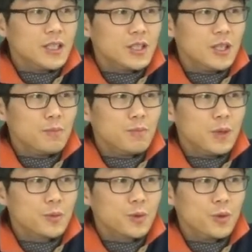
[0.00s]

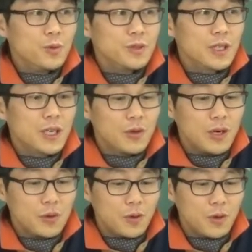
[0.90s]
서법 조동사라고
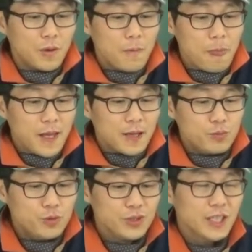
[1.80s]
하고
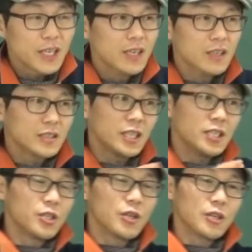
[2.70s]
문장의
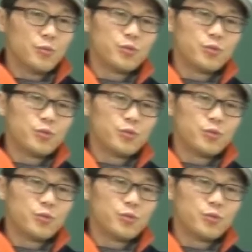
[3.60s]
형태를 전하는 거.